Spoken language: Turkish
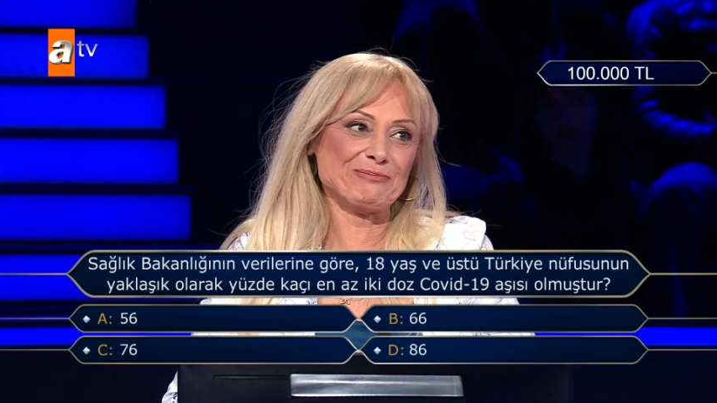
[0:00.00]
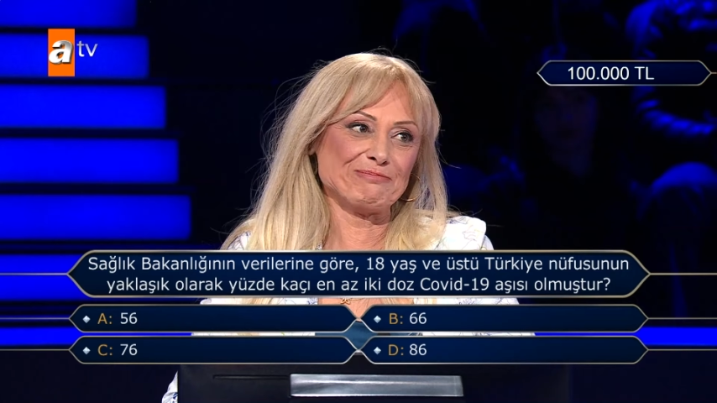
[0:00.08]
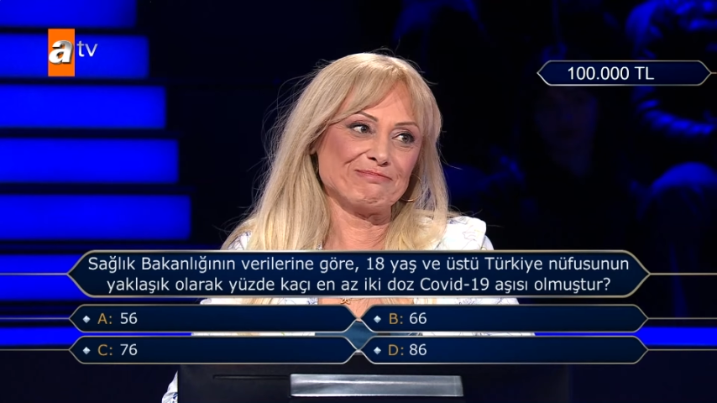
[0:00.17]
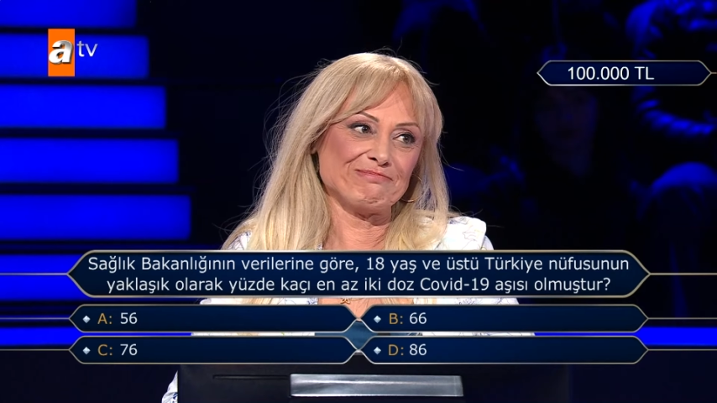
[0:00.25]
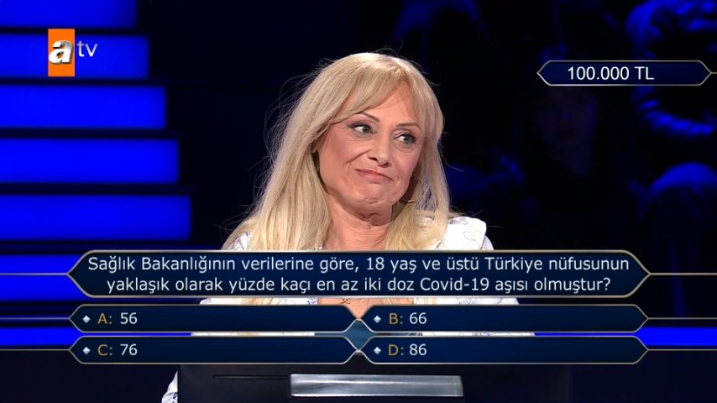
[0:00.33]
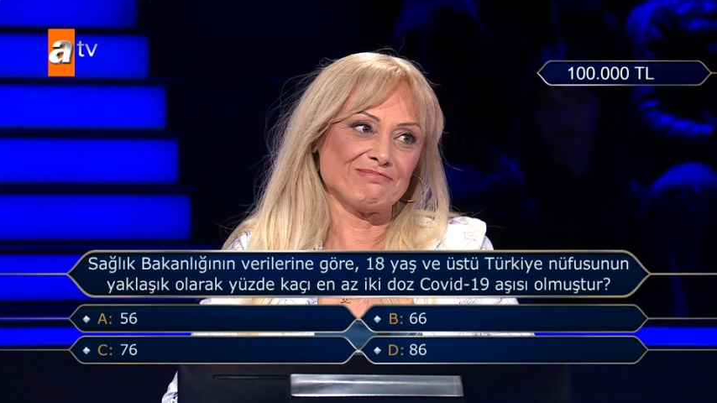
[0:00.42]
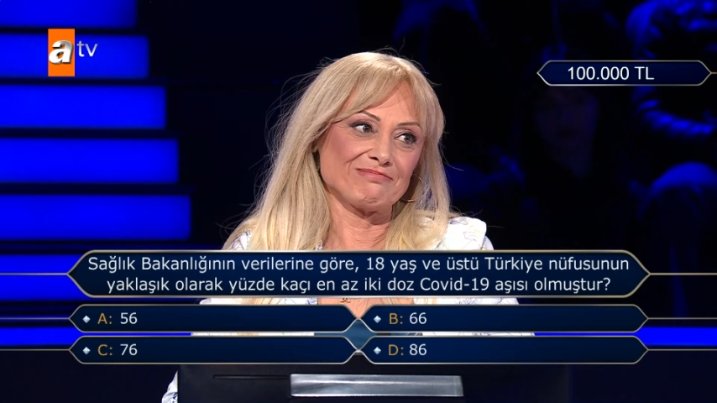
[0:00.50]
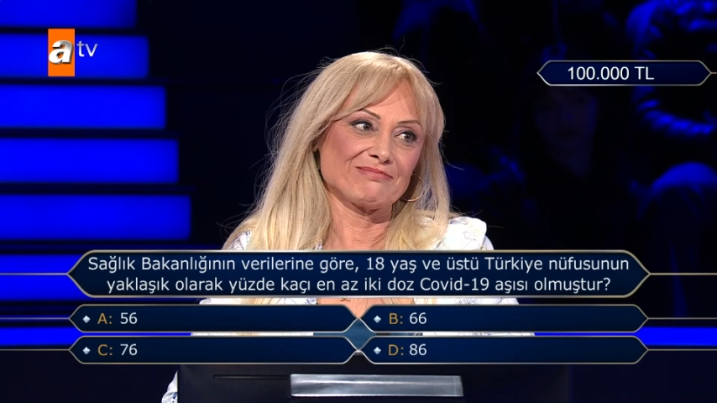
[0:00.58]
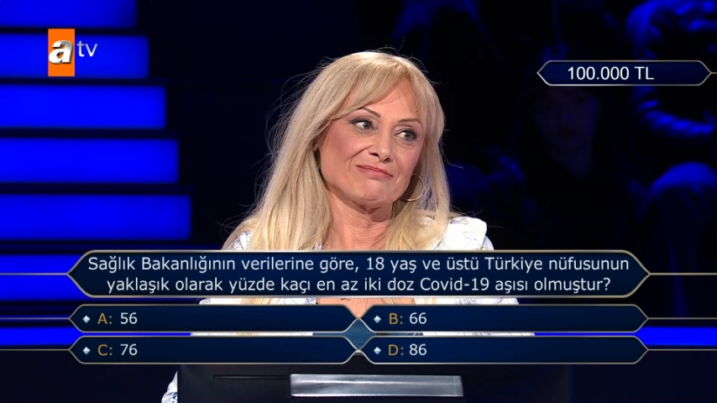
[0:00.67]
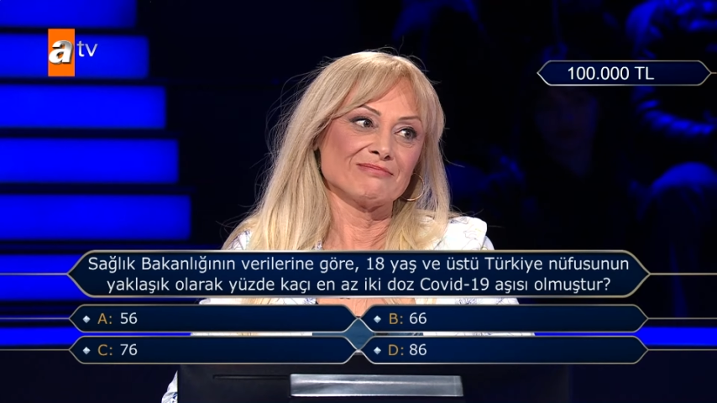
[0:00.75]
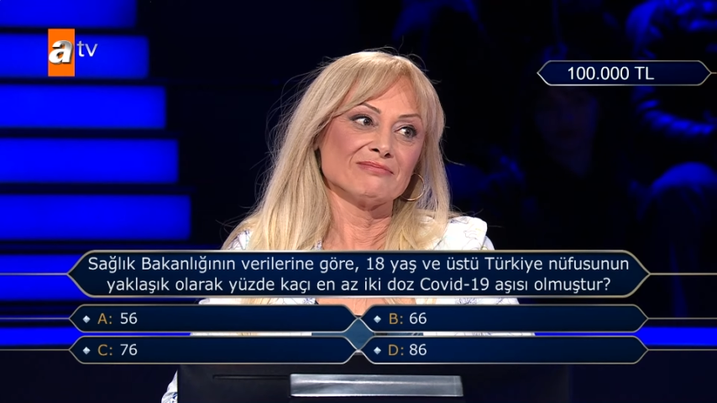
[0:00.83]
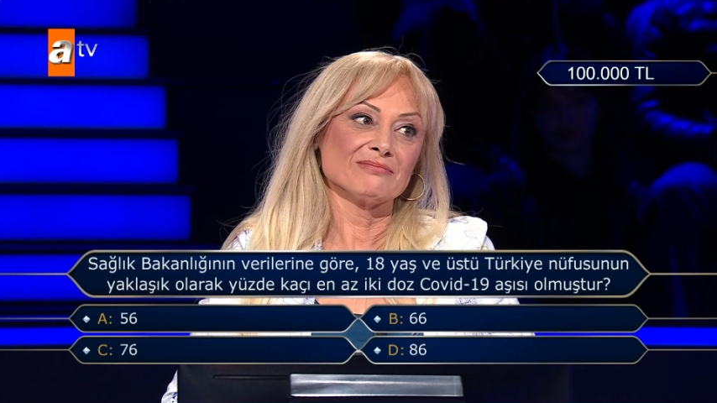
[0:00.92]
Tek anneden,
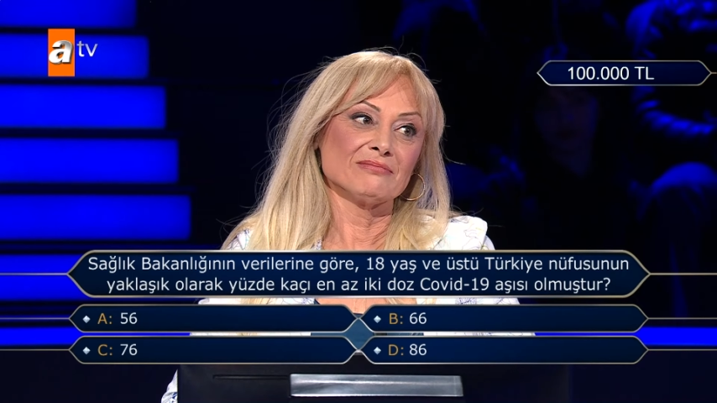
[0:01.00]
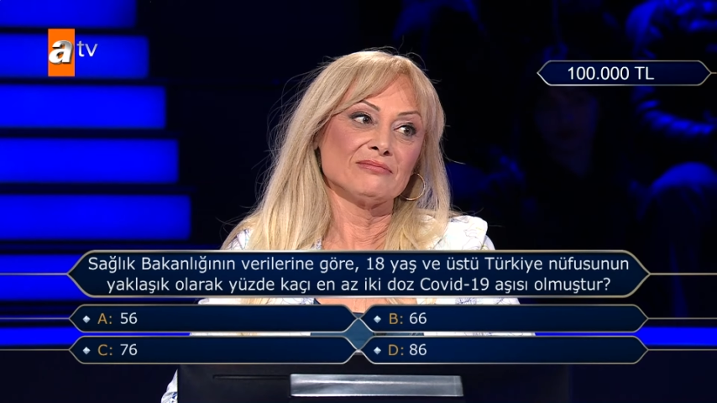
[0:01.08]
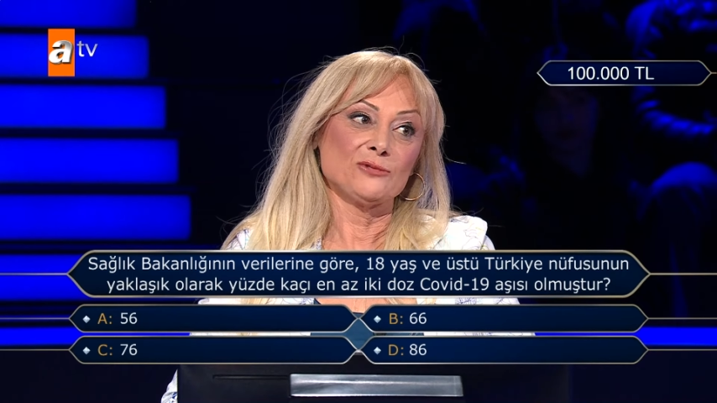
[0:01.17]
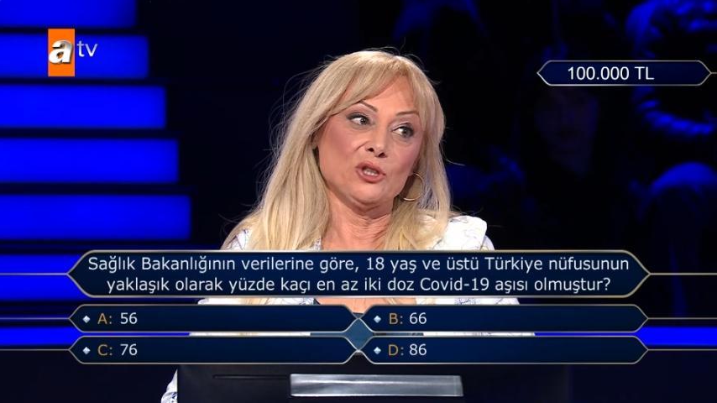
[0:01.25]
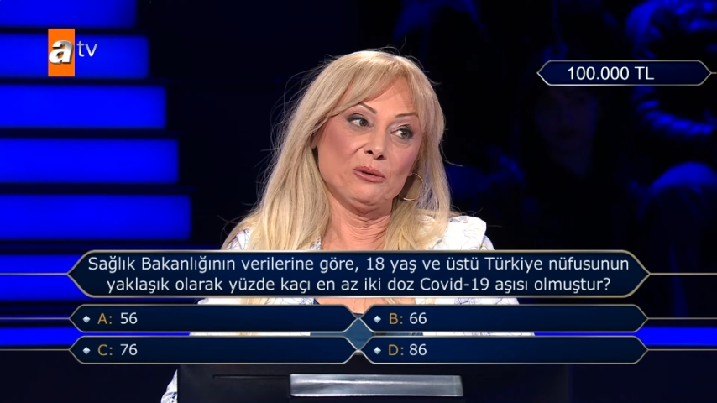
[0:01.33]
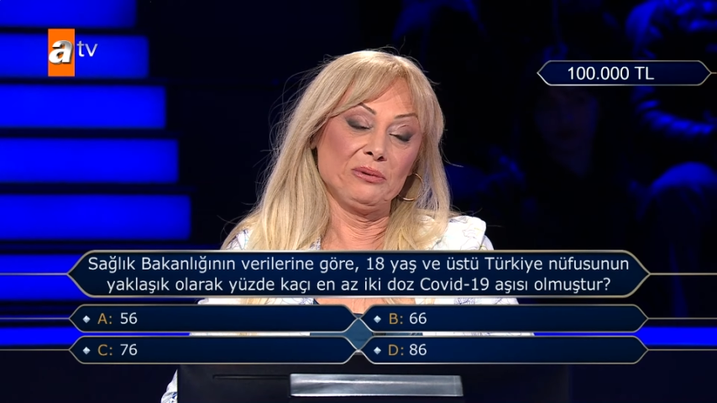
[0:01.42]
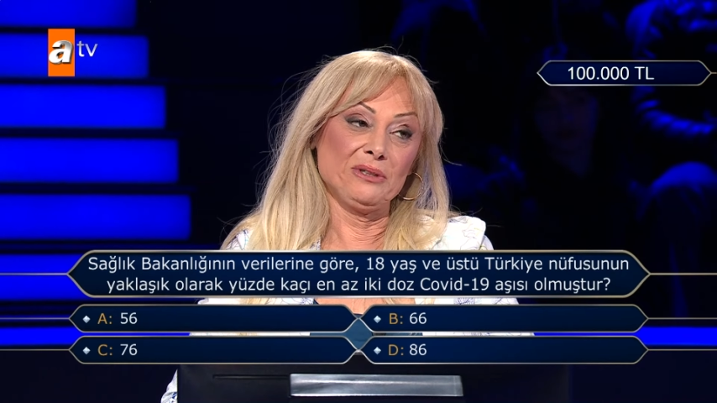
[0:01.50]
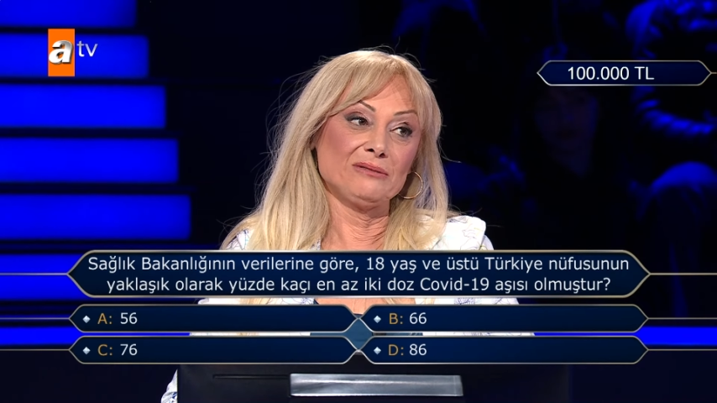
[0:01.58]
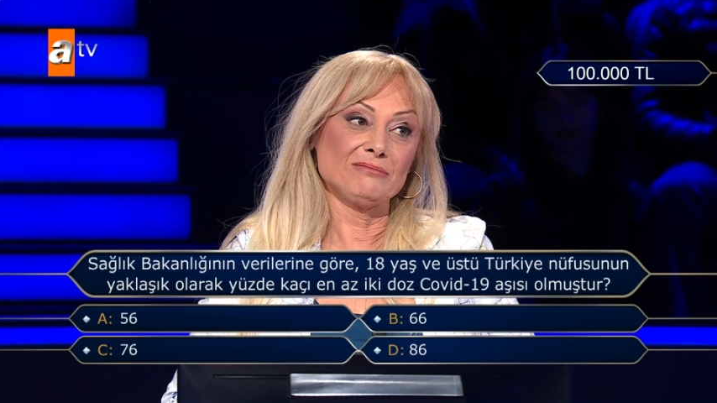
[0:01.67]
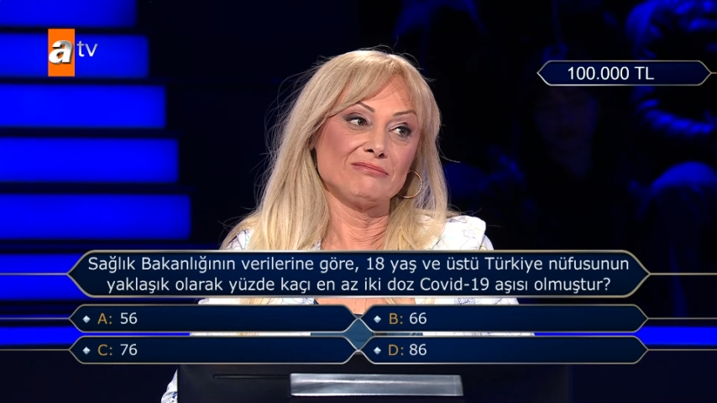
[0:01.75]
tek eşten. Tabii.